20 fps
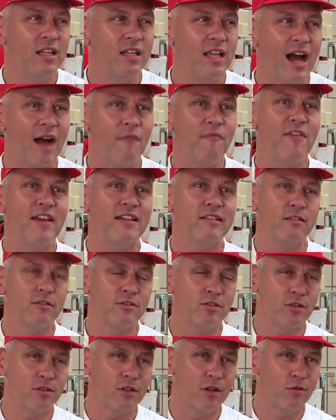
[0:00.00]
die Abwechslung
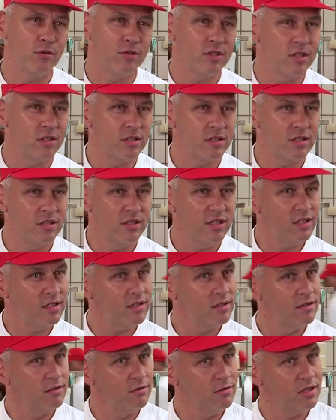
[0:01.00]
so groß ist. Nicht
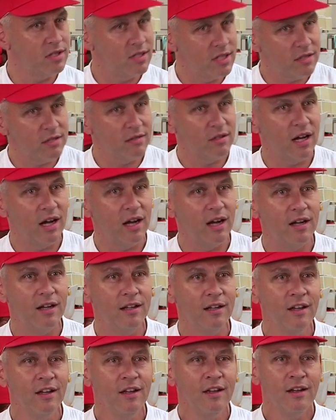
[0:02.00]
nur saisonal,